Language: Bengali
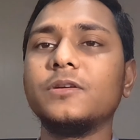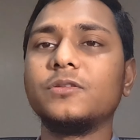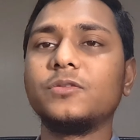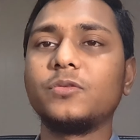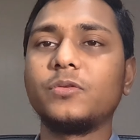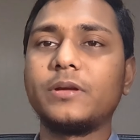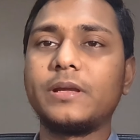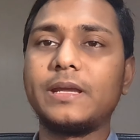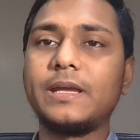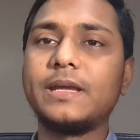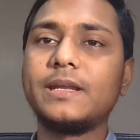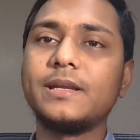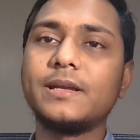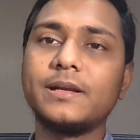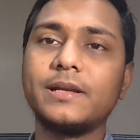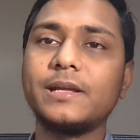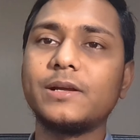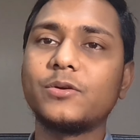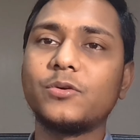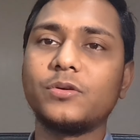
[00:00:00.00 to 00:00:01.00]
তো
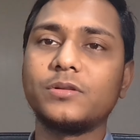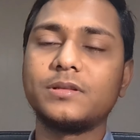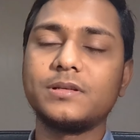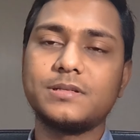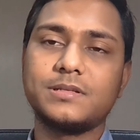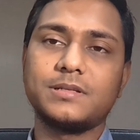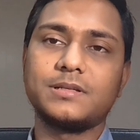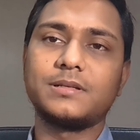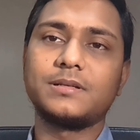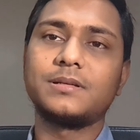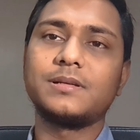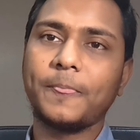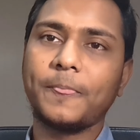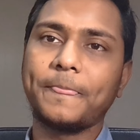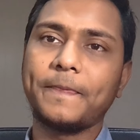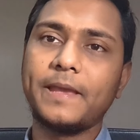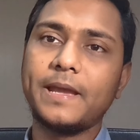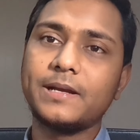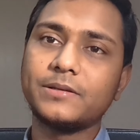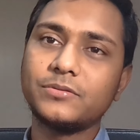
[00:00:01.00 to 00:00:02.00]
এনার এই কথাটা
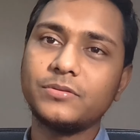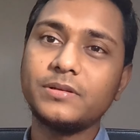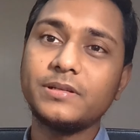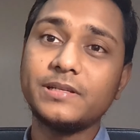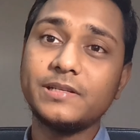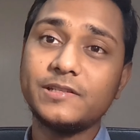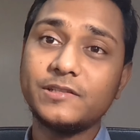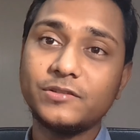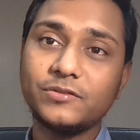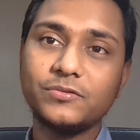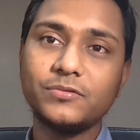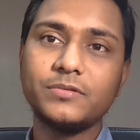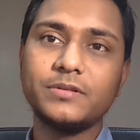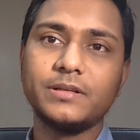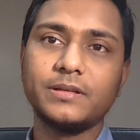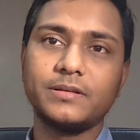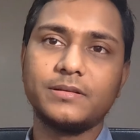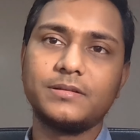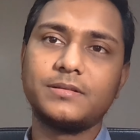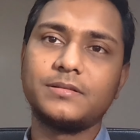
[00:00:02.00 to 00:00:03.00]
একজন
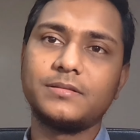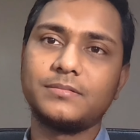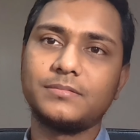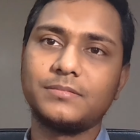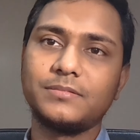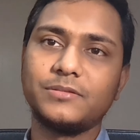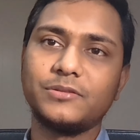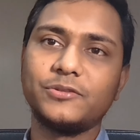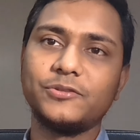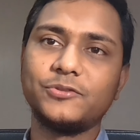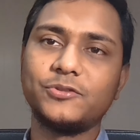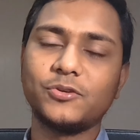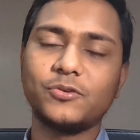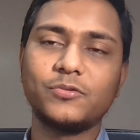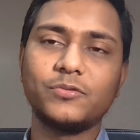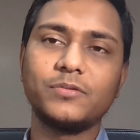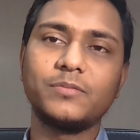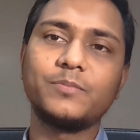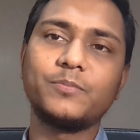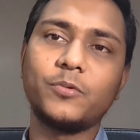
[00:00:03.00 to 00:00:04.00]
স্টুডেন্ট
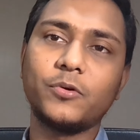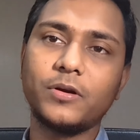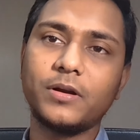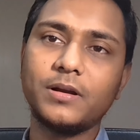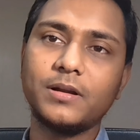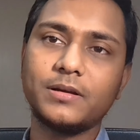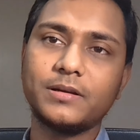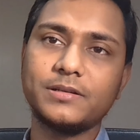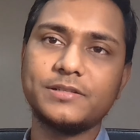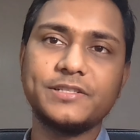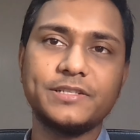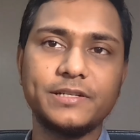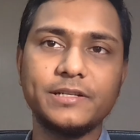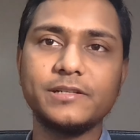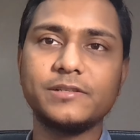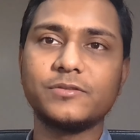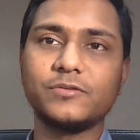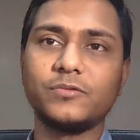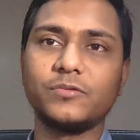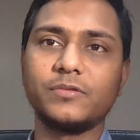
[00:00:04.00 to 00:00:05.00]
যখন পড়ালেখা
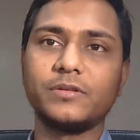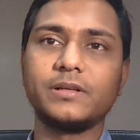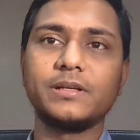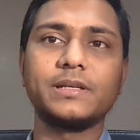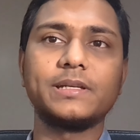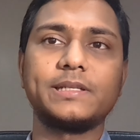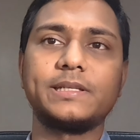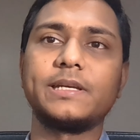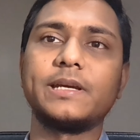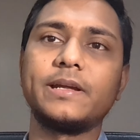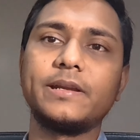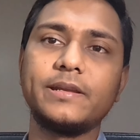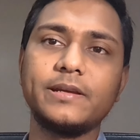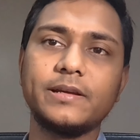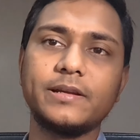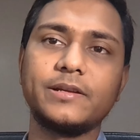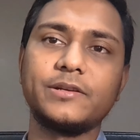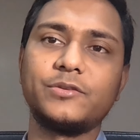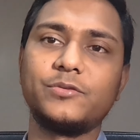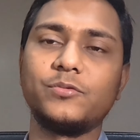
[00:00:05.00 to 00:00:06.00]
শেষ করে
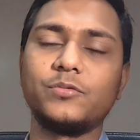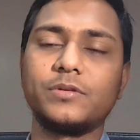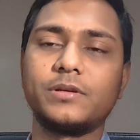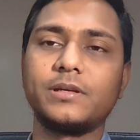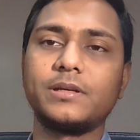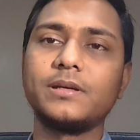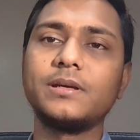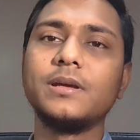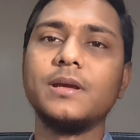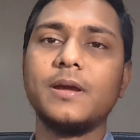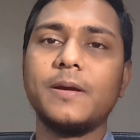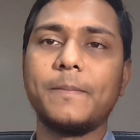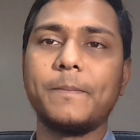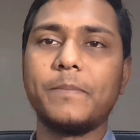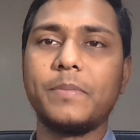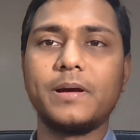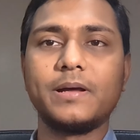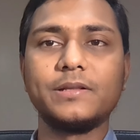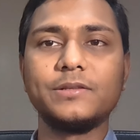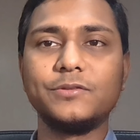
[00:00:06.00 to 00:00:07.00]
ক্যারিয়ারে ঢুকে
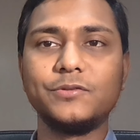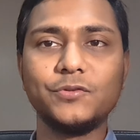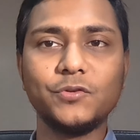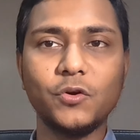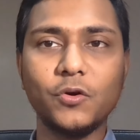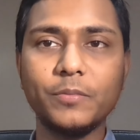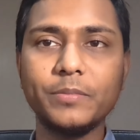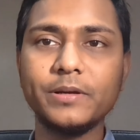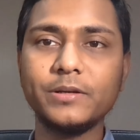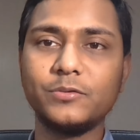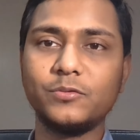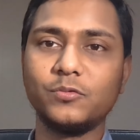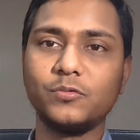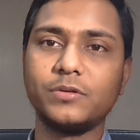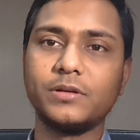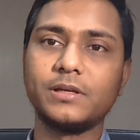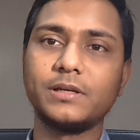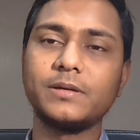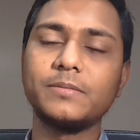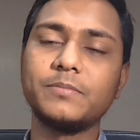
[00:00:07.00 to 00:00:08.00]
বা জবে
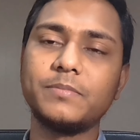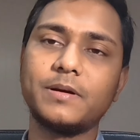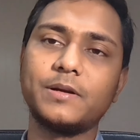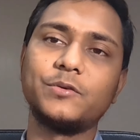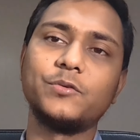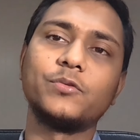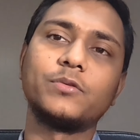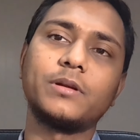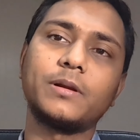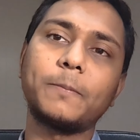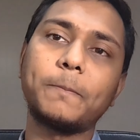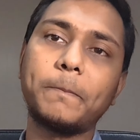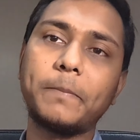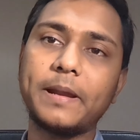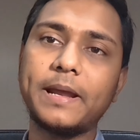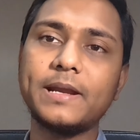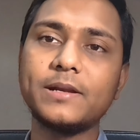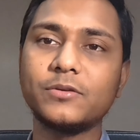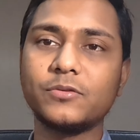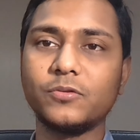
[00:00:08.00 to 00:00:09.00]
ঢুকে বা ঢোকার
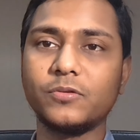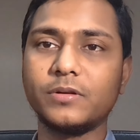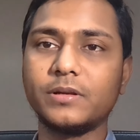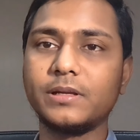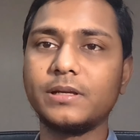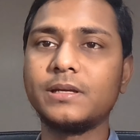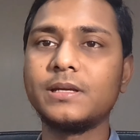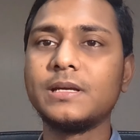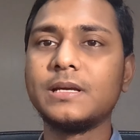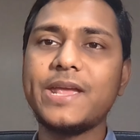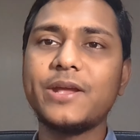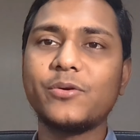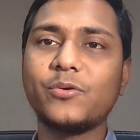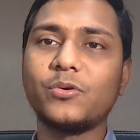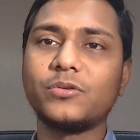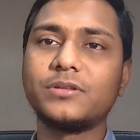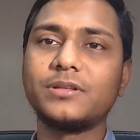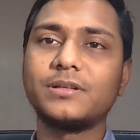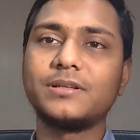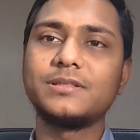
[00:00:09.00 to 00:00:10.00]
প্ল্যান করে এই
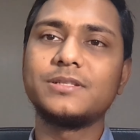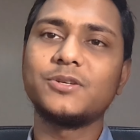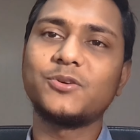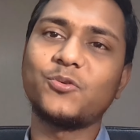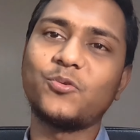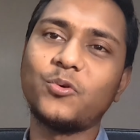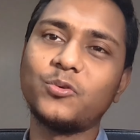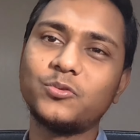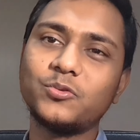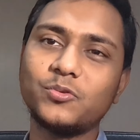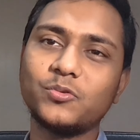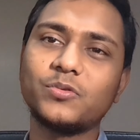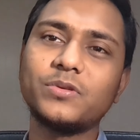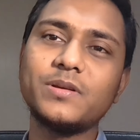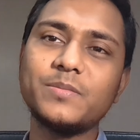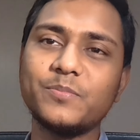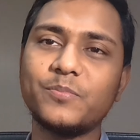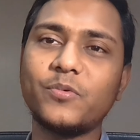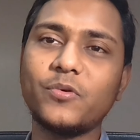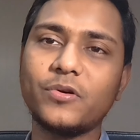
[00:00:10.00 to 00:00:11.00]
কথাটা যে কতটুকু
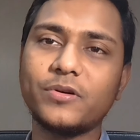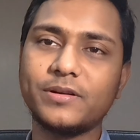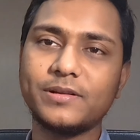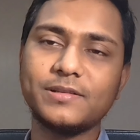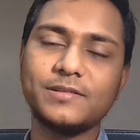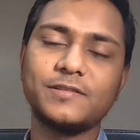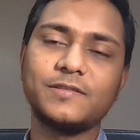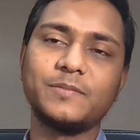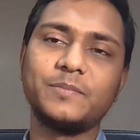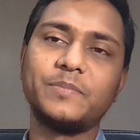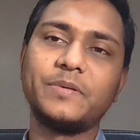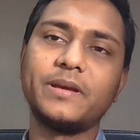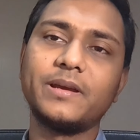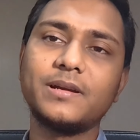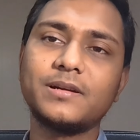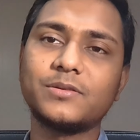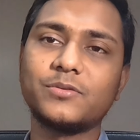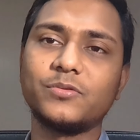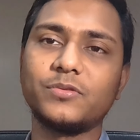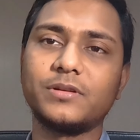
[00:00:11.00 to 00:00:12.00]
ইম্পর্টেন্স
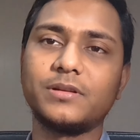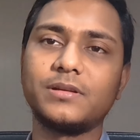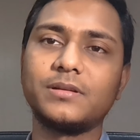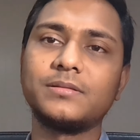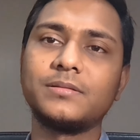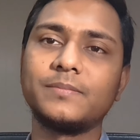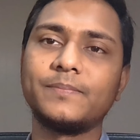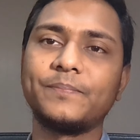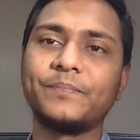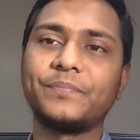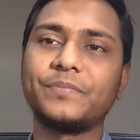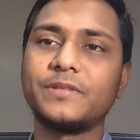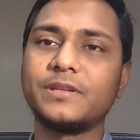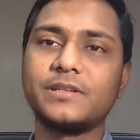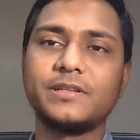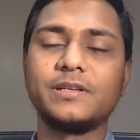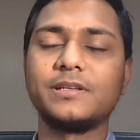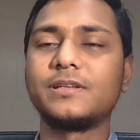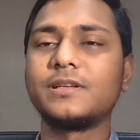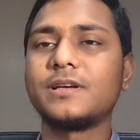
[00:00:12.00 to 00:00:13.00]
বেয়ার করে
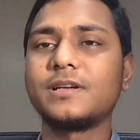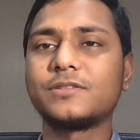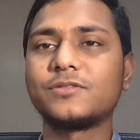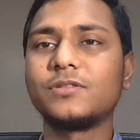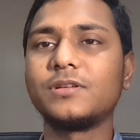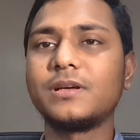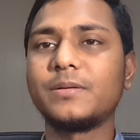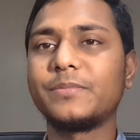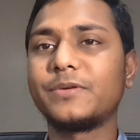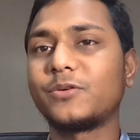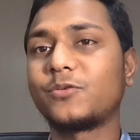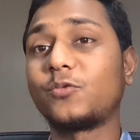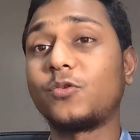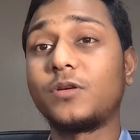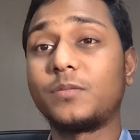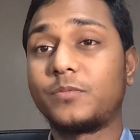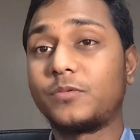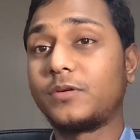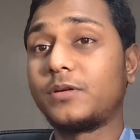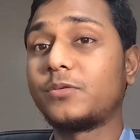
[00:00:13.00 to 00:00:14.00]
সেটা আসলে আমরা
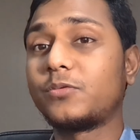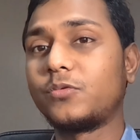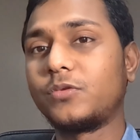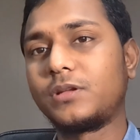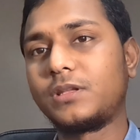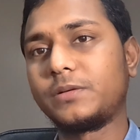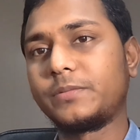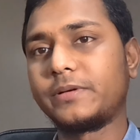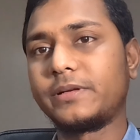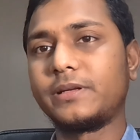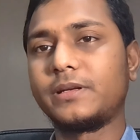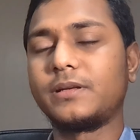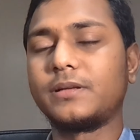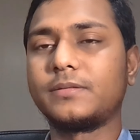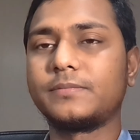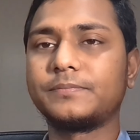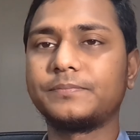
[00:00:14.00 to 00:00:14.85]
কল্পনাও করতে পারি না